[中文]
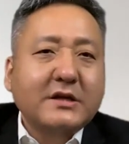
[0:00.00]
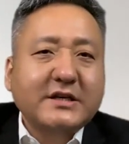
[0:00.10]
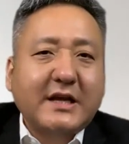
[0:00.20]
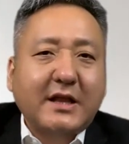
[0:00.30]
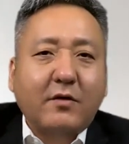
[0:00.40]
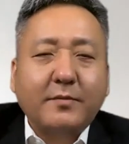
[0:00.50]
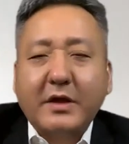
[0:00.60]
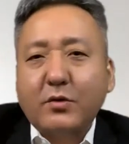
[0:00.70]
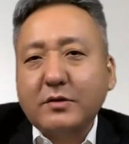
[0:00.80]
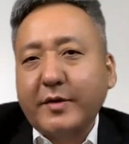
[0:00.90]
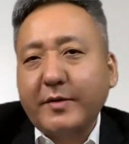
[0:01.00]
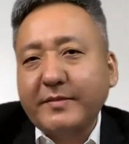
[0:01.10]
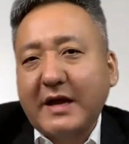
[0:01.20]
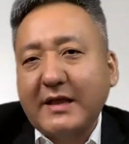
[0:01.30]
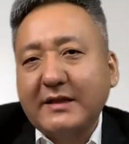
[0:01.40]
接下来我们给观众朋友们
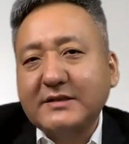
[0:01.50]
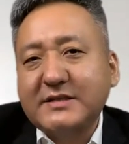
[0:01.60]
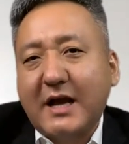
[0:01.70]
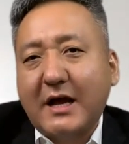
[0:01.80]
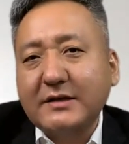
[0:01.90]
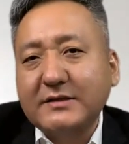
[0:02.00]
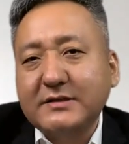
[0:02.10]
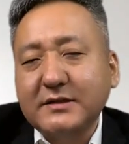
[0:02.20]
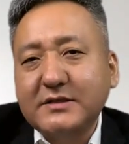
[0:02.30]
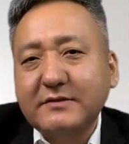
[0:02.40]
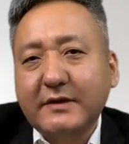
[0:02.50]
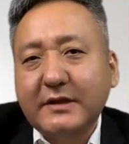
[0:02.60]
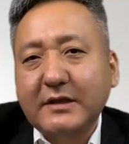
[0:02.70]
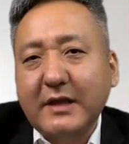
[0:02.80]
带来的下一则新闻呢，